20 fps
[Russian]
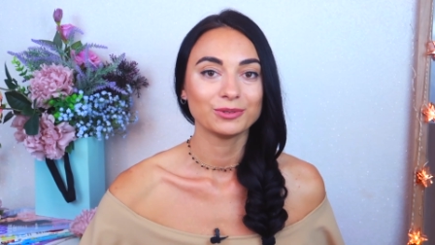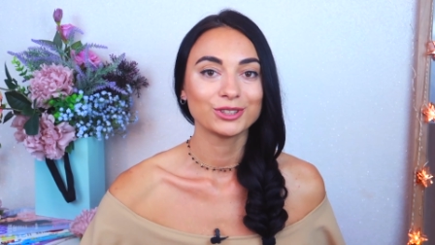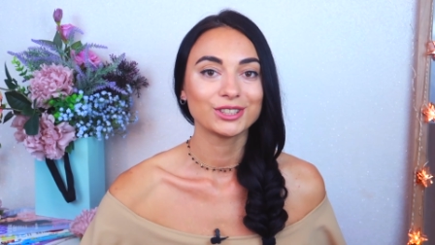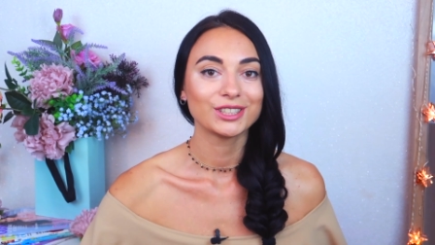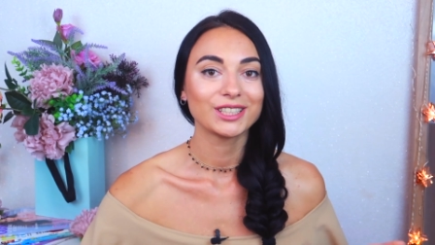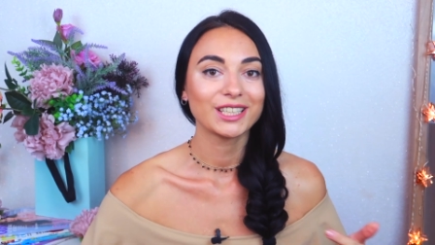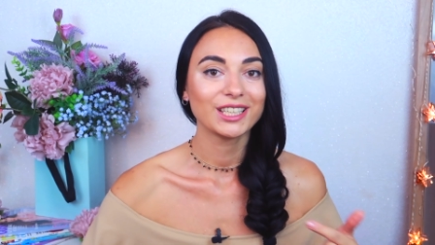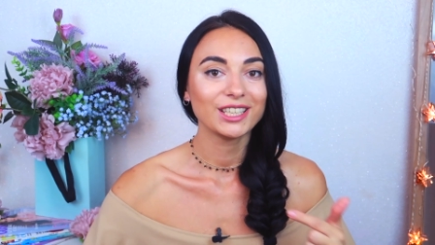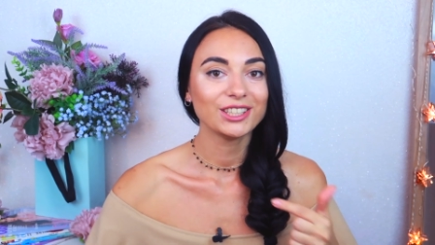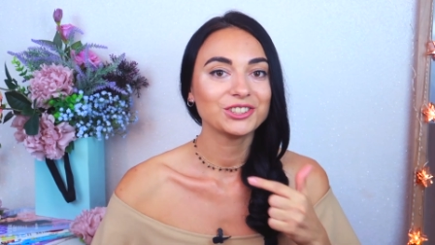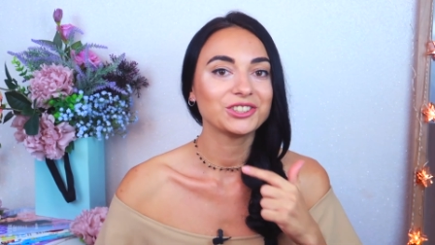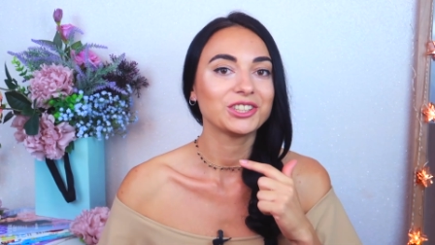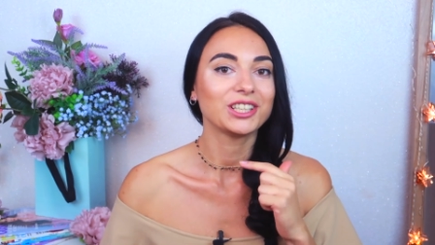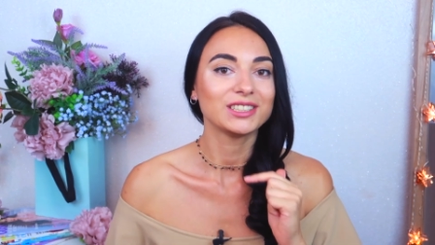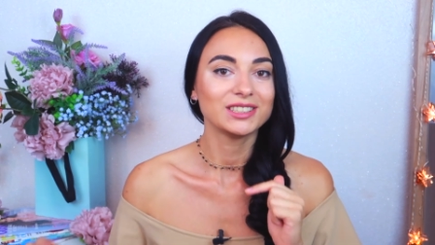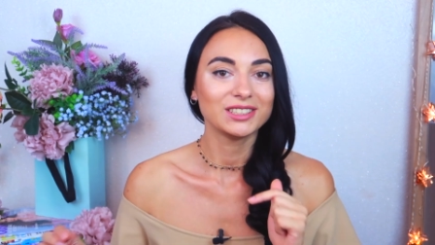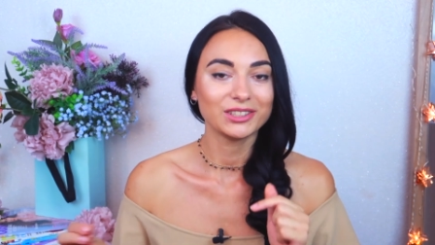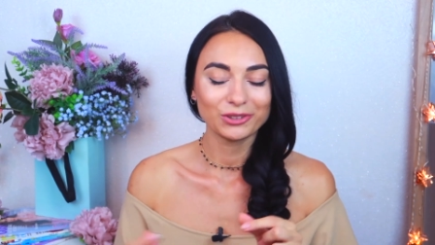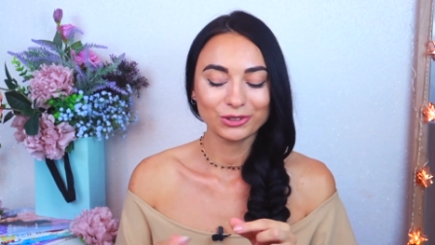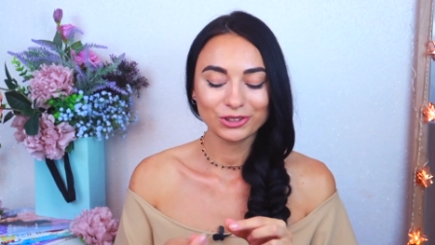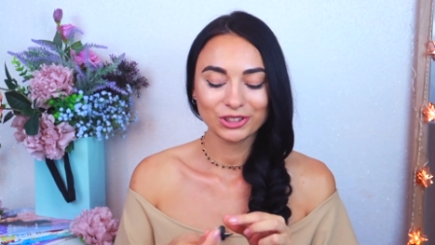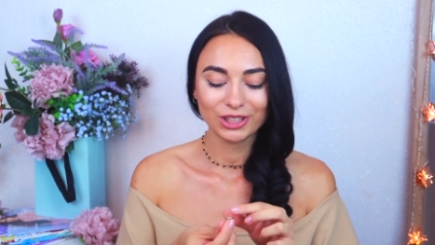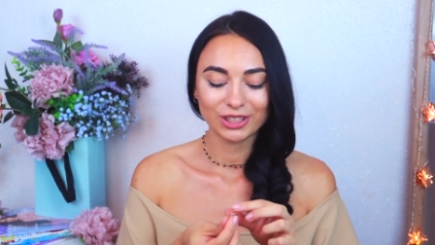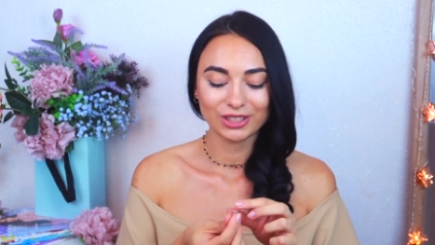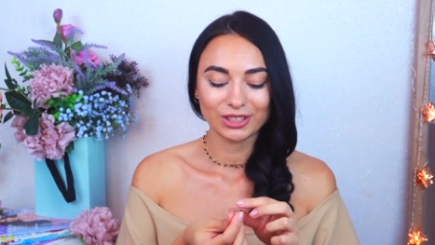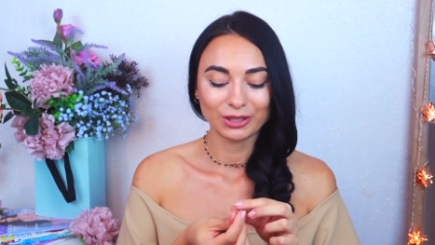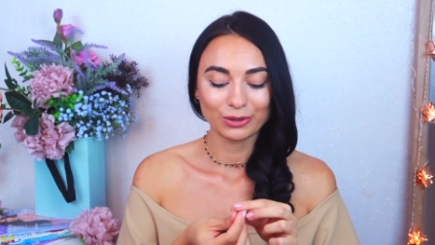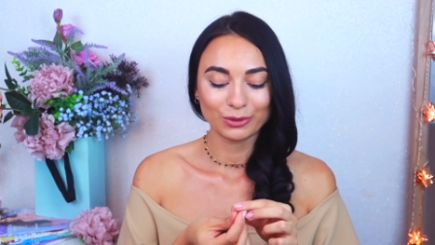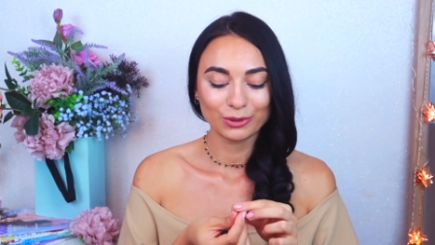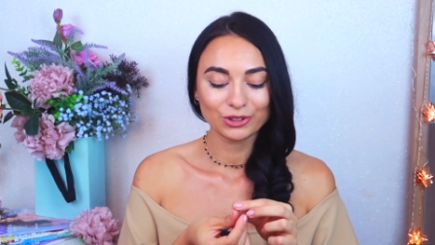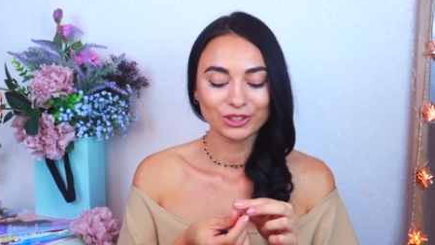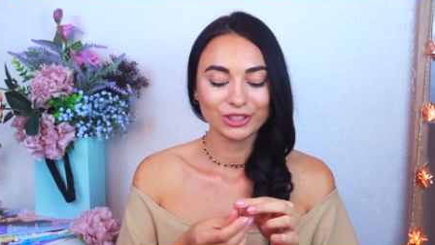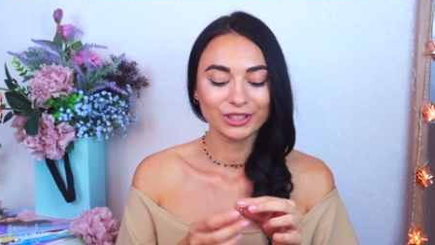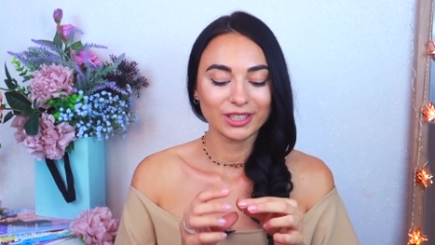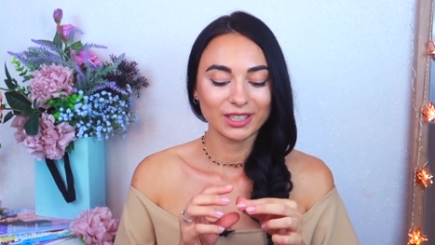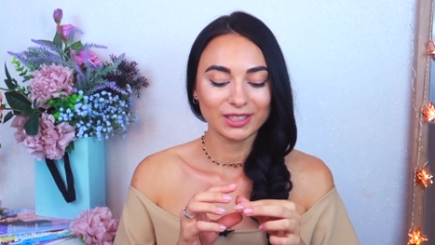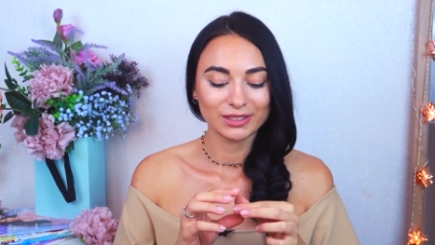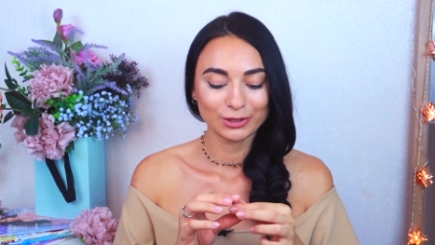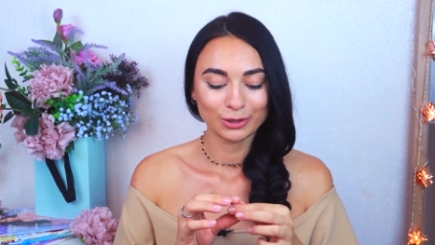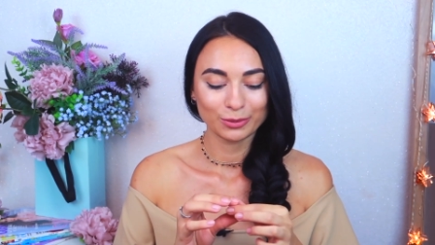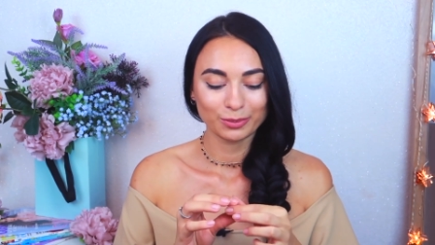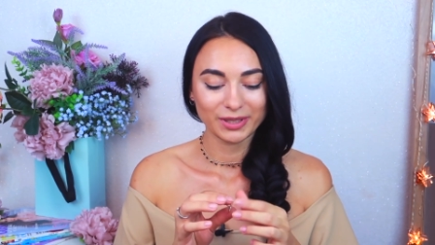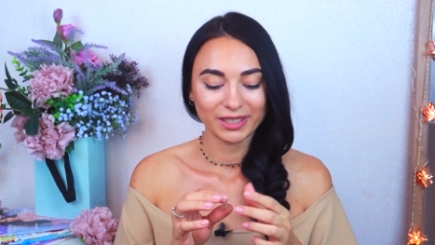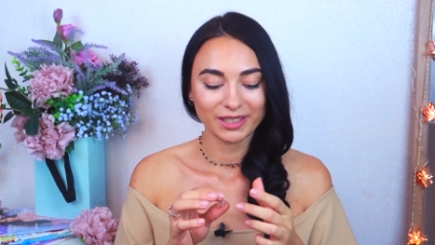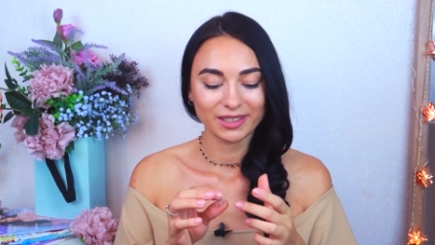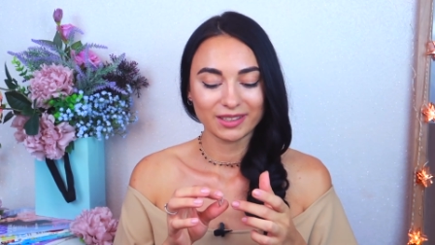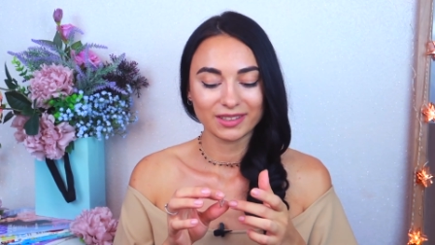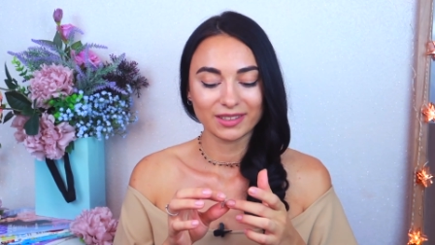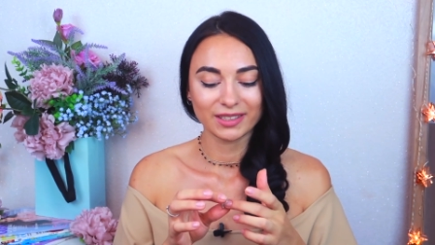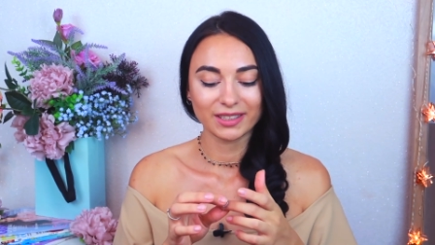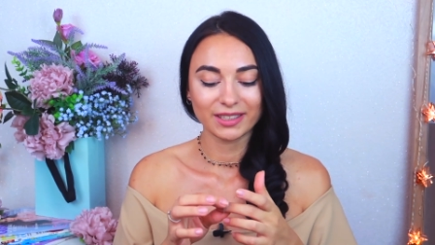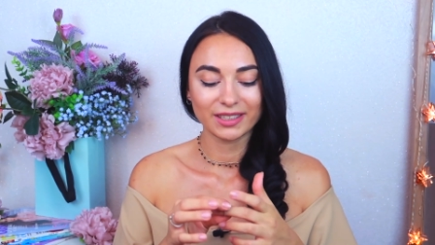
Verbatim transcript: Вот такие же, как сережки, такое же и кольцо приехало.